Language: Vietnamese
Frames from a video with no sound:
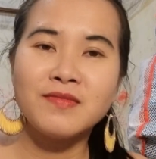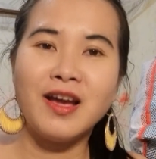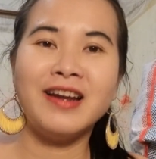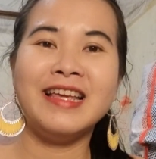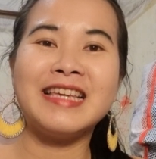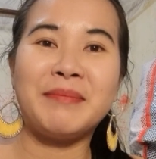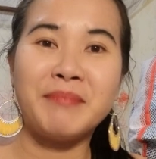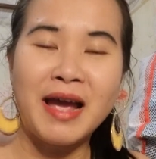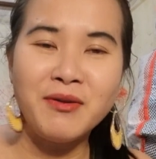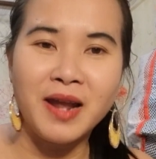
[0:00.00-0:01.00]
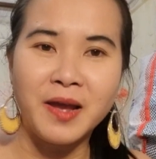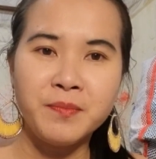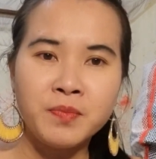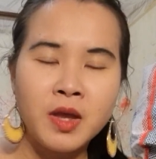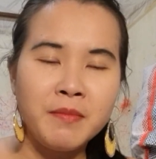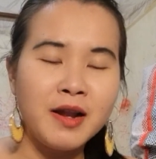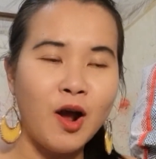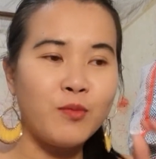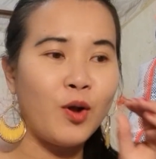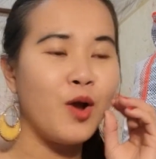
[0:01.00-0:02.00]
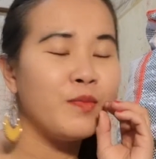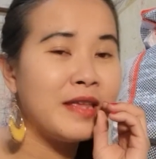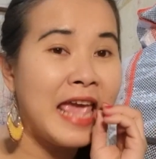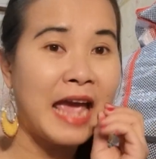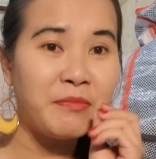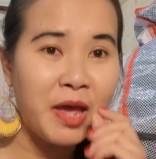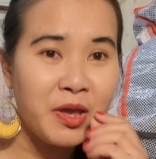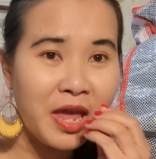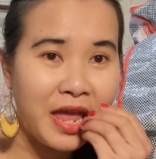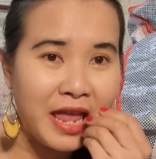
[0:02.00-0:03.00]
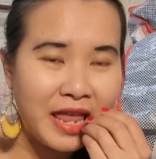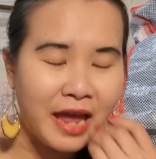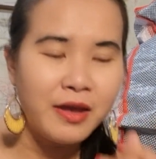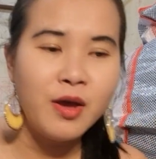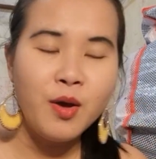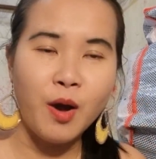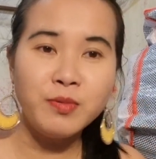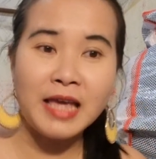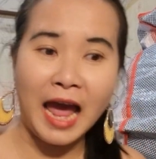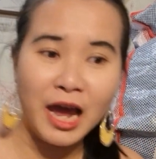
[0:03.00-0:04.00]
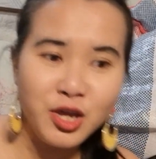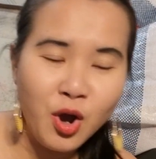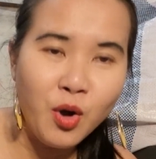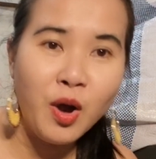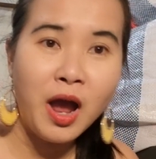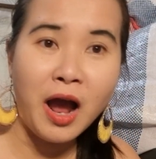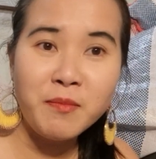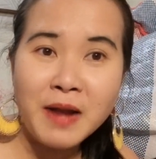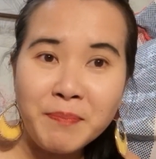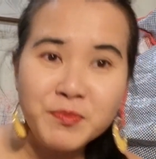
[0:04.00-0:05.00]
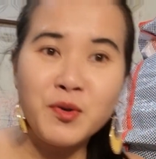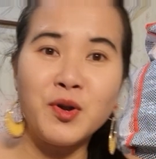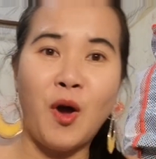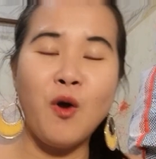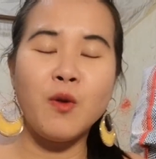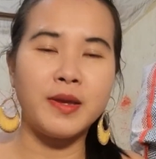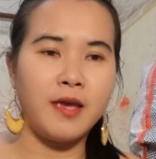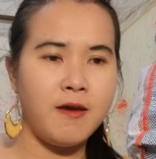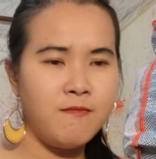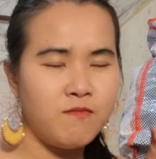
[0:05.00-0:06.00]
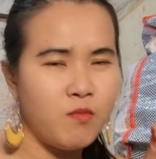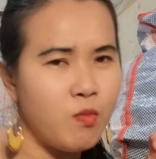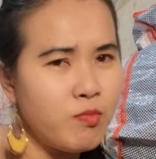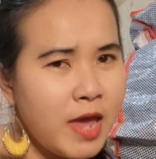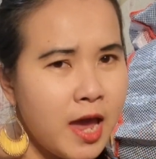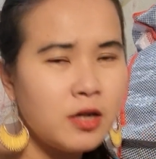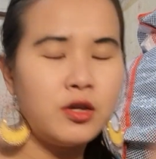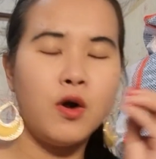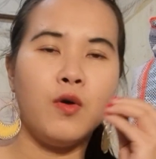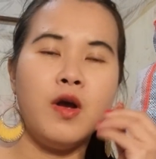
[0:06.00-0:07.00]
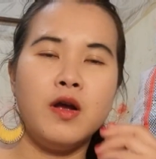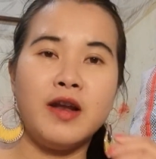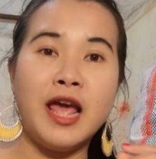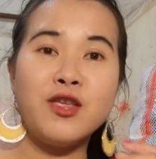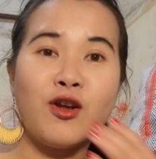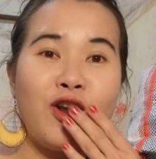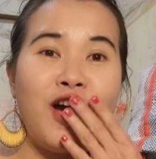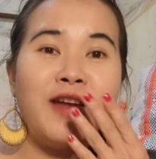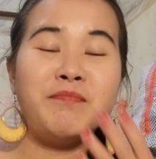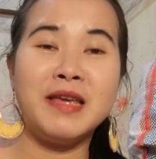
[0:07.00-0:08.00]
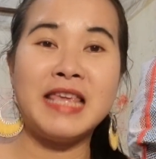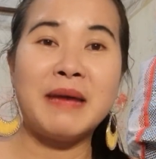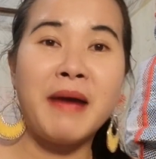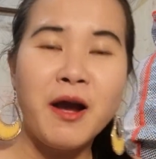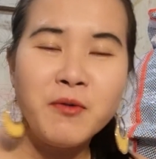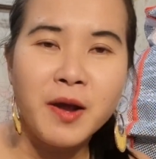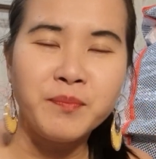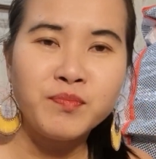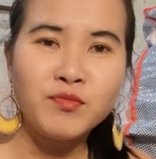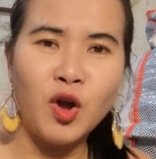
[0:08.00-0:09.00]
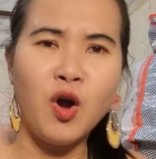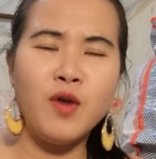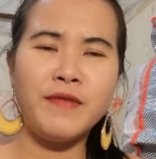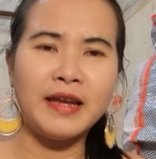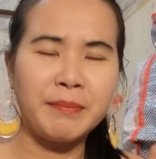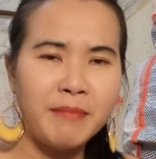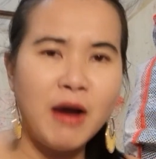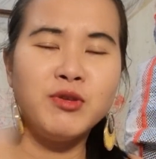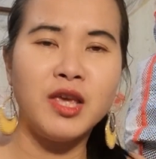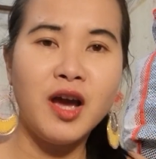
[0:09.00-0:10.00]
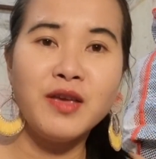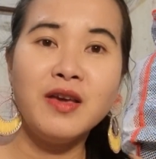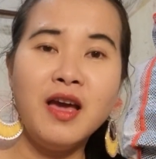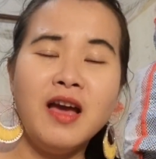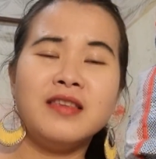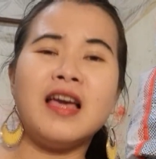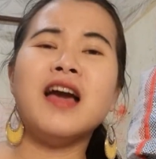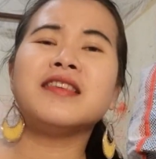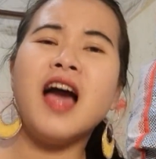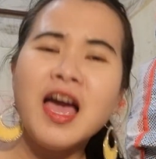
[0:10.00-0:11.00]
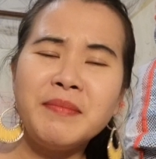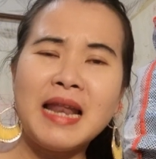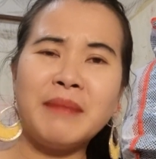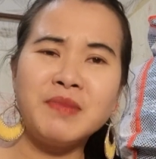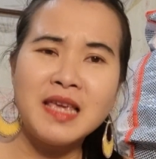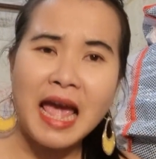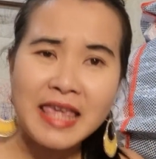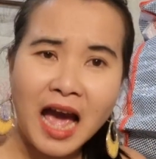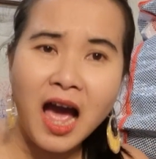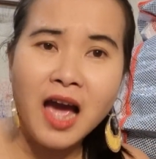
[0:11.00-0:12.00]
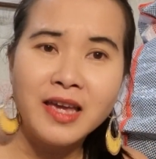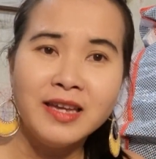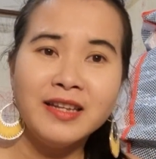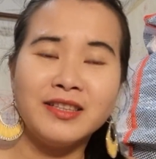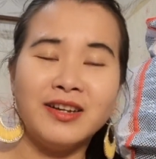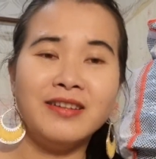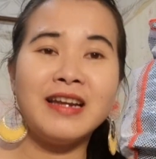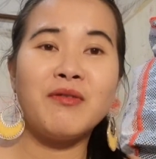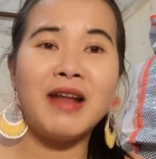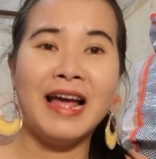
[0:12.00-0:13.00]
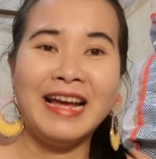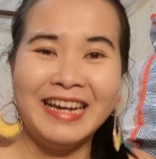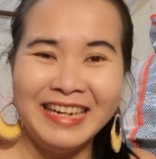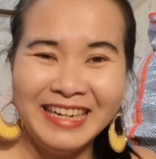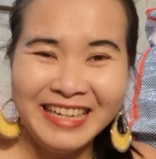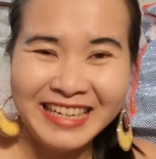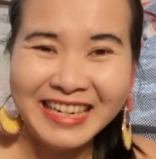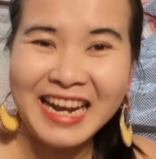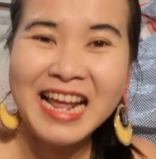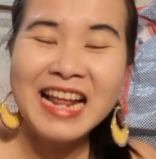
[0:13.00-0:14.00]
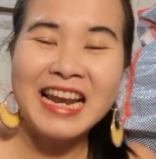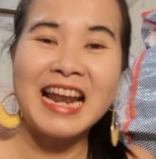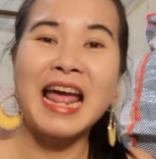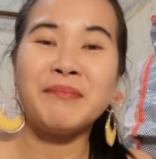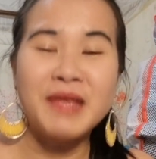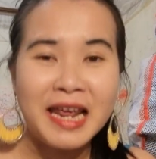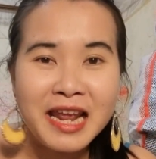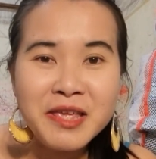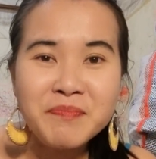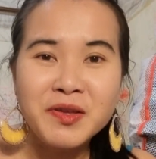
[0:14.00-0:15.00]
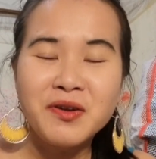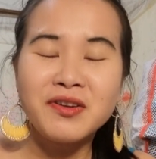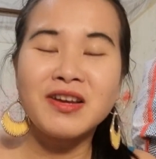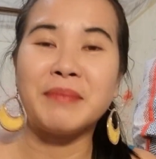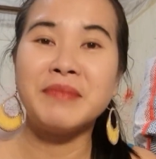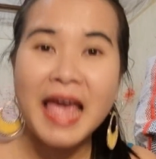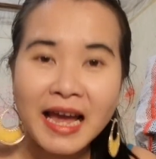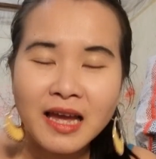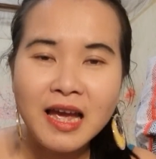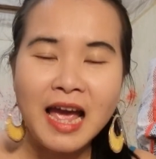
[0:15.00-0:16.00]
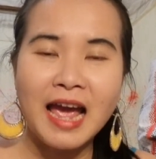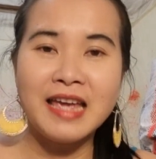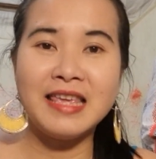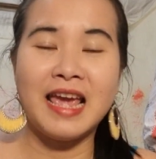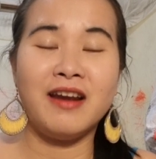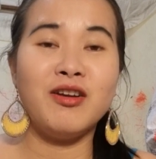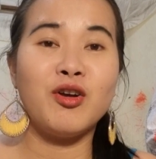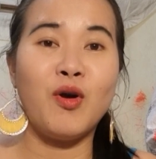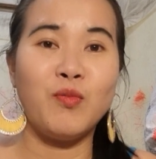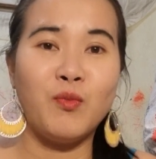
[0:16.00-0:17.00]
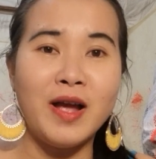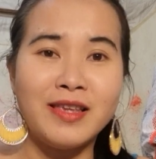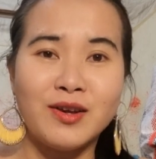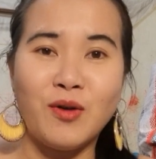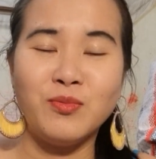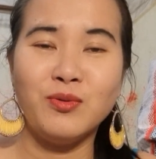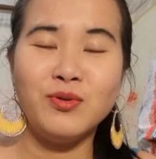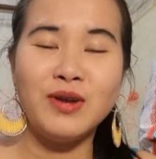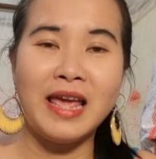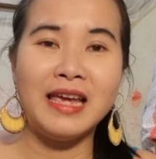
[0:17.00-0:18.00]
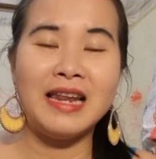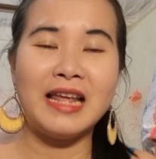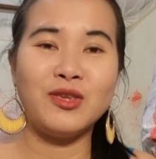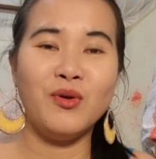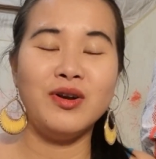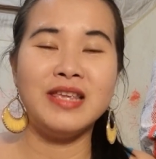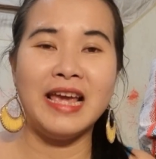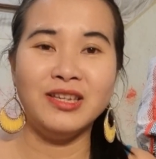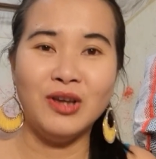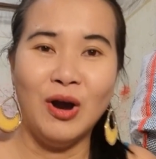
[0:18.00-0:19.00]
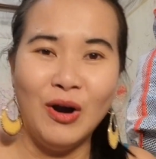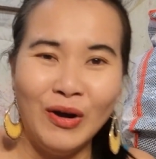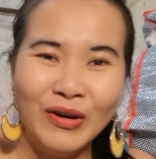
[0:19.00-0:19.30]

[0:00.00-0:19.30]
đó đi cầm máu lại bắt đầu ông nội ông nhai ngay ngay ngay ngay ông chạy vô ông đắp vô cái lỗ của bà chị nhét vô để cho nó hết bị chảy máu ra trời ơi phải cầm máu chị ơi trời trời mày làm gì vậy trời tưởng đâu là là làm vậy để giúp cho nó có cảm giác ai về đó nó cùng quá trời cùng nó lấy cái lá chuối nó nhét vô